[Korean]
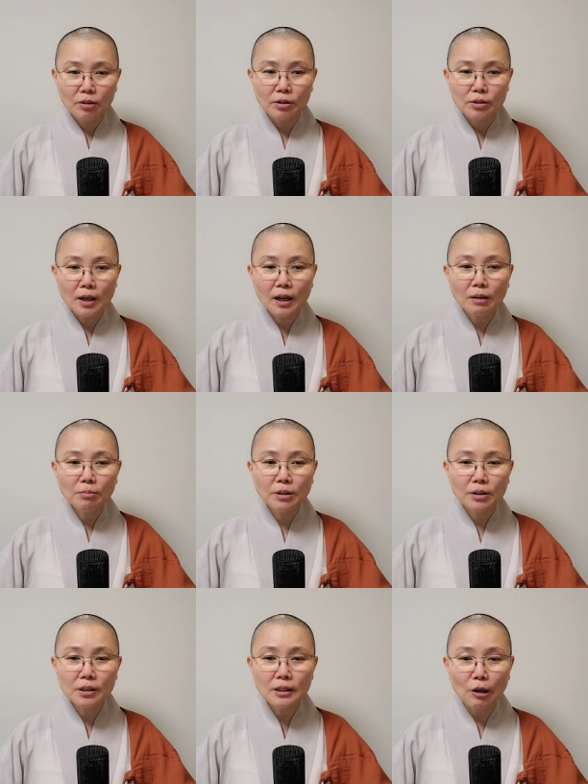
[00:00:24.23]

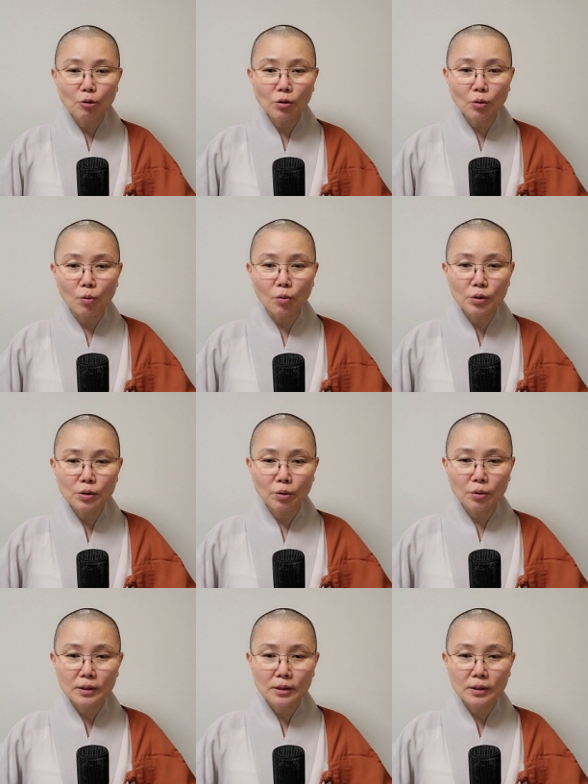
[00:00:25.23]
사람들이 나눠놓은 거죠.